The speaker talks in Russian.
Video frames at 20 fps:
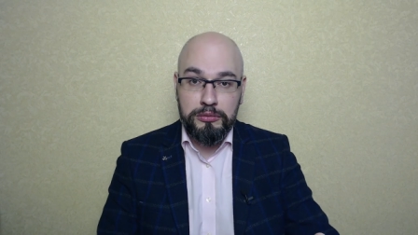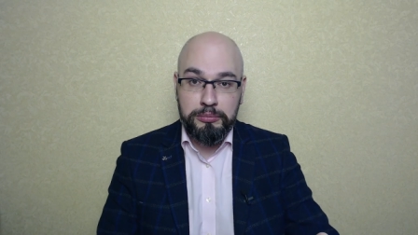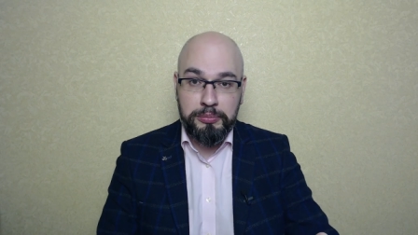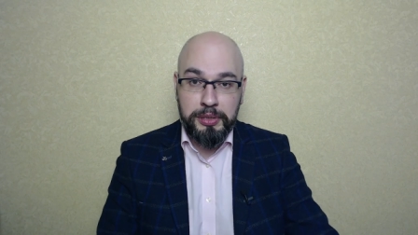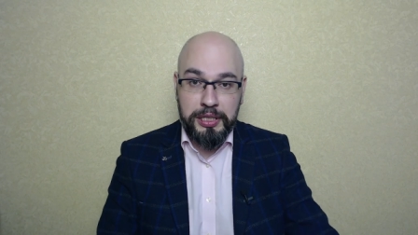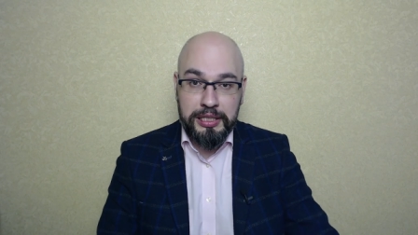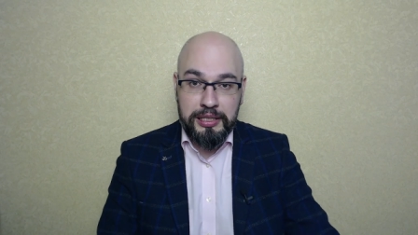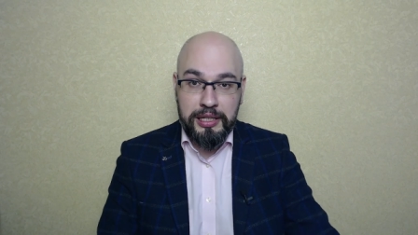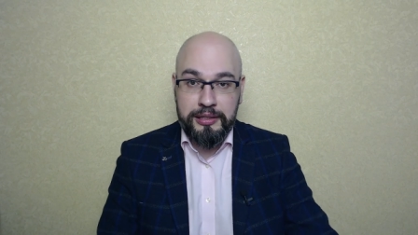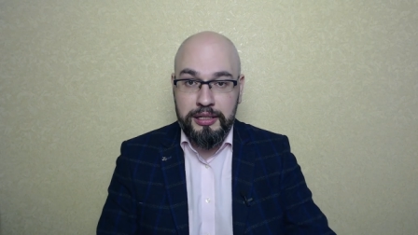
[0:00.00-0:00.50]

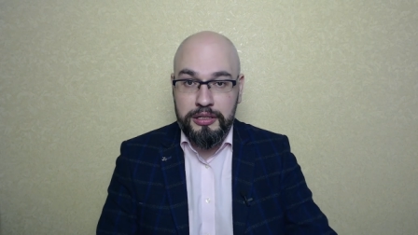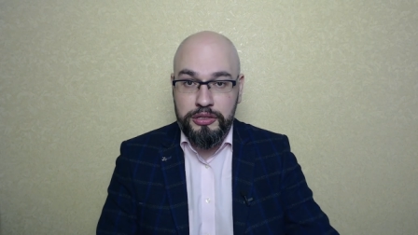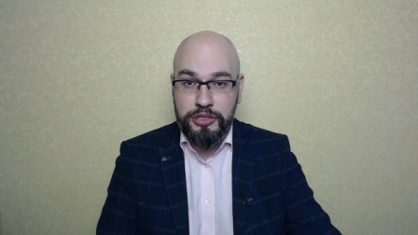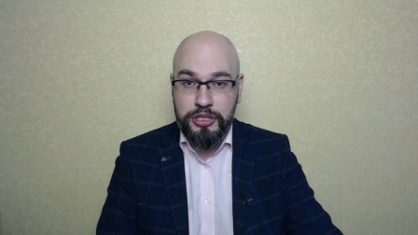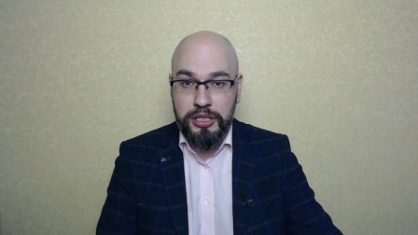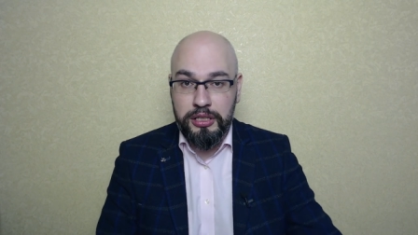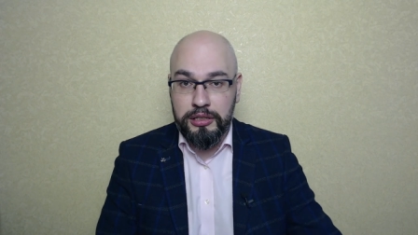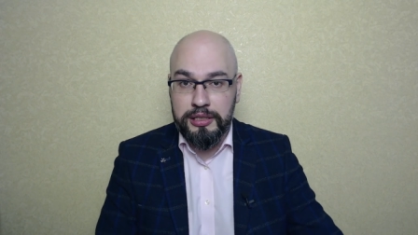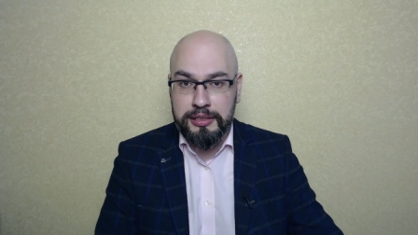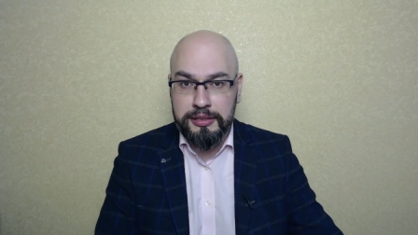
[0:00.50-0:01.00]

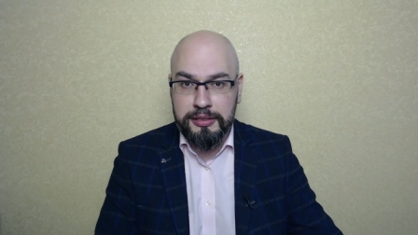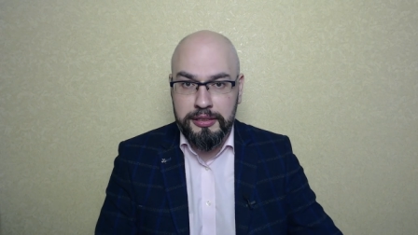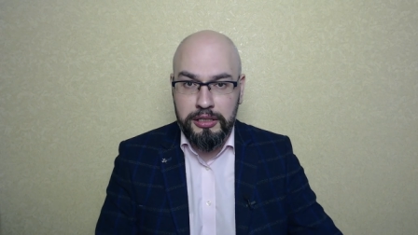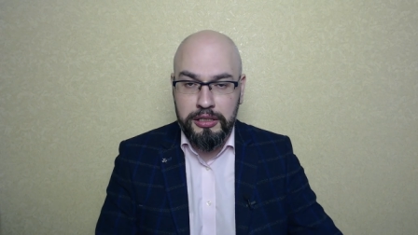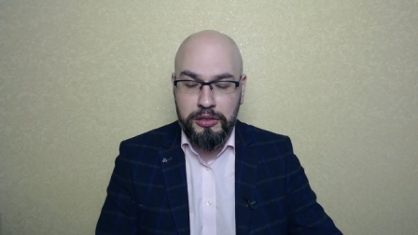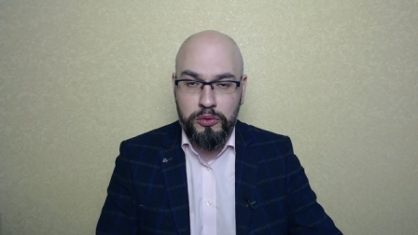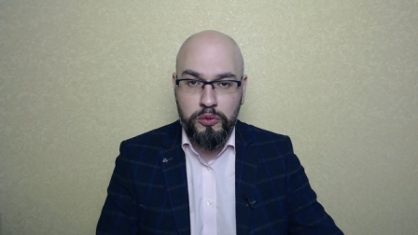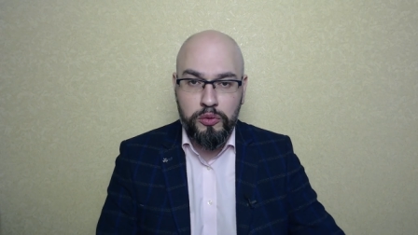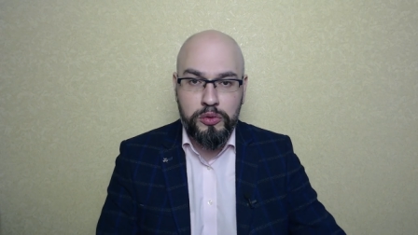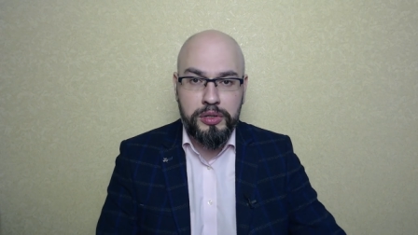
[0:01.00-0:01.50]
принадлежит
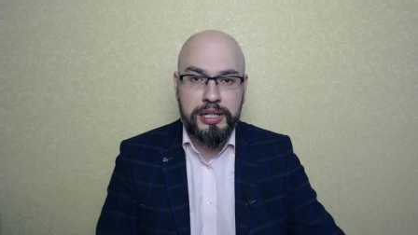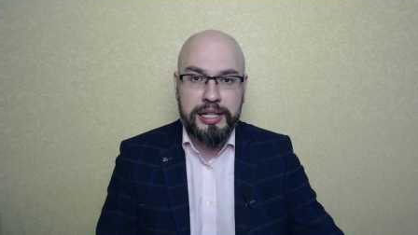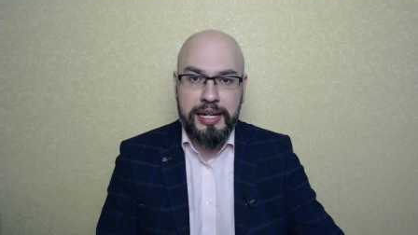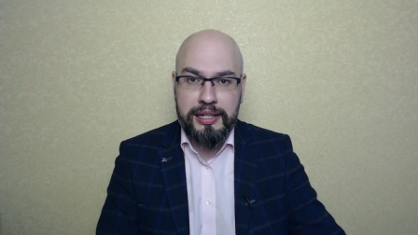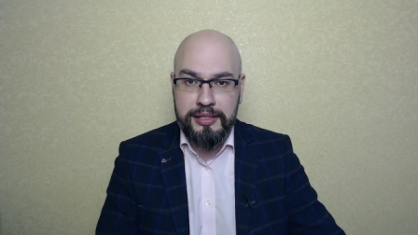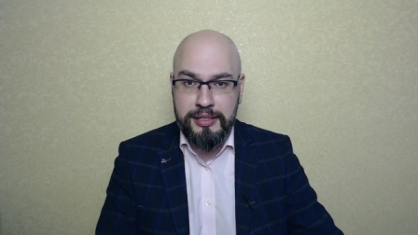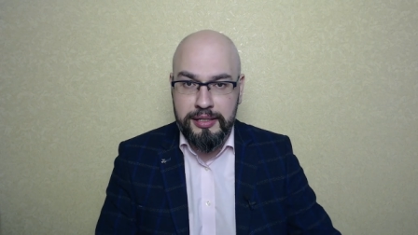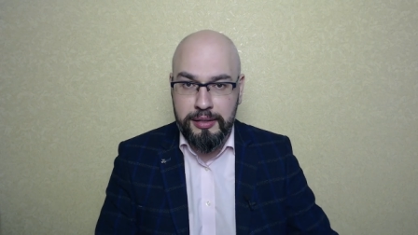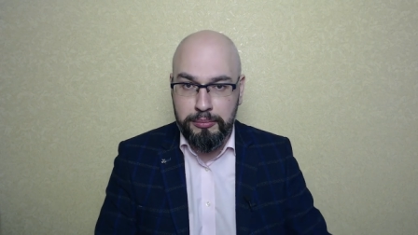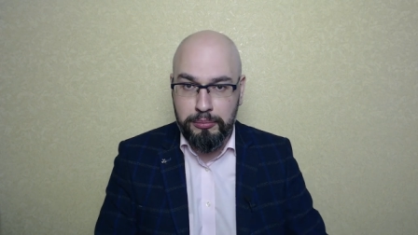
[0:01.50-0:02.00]
э,
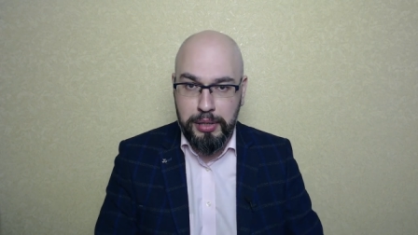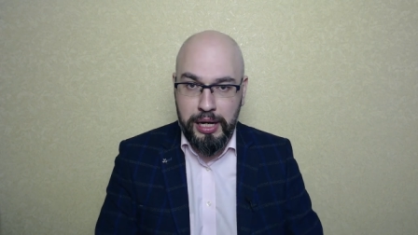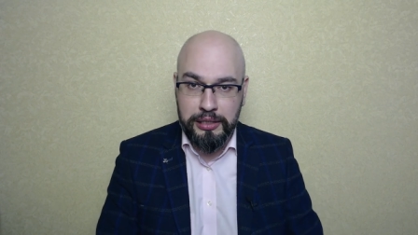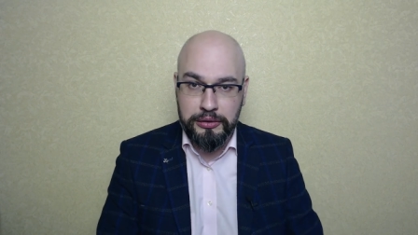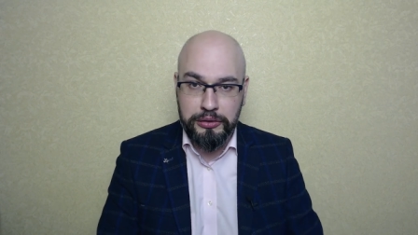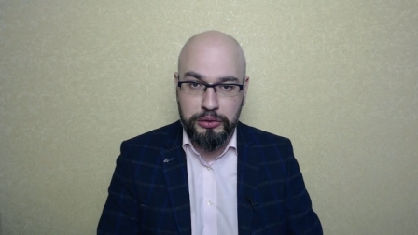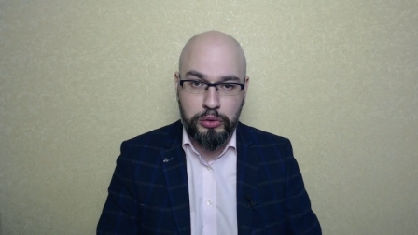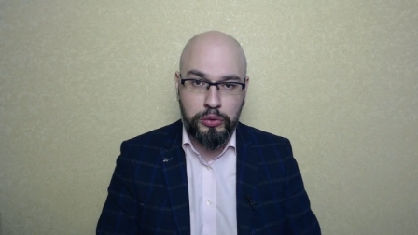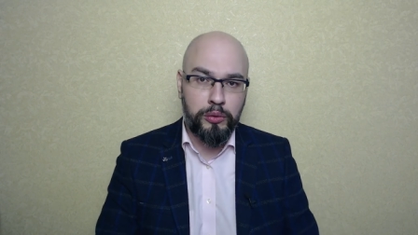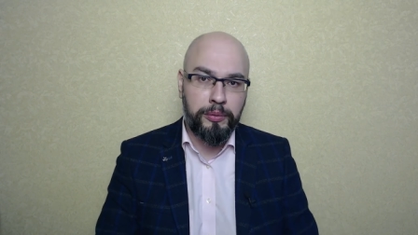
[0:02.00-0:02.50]

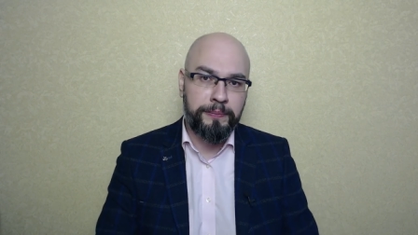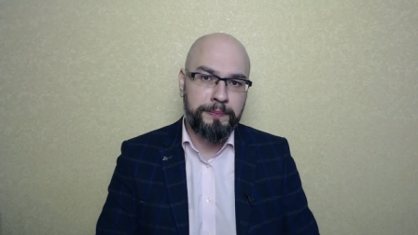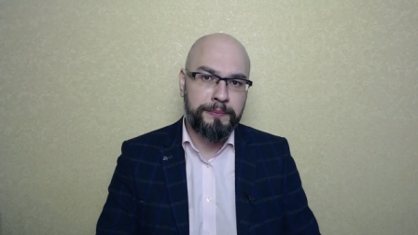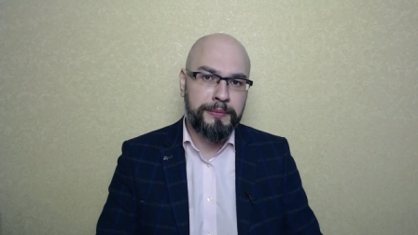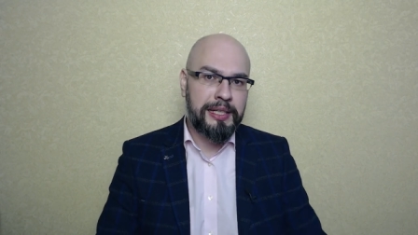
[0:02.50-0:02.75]
Укрексимбанку,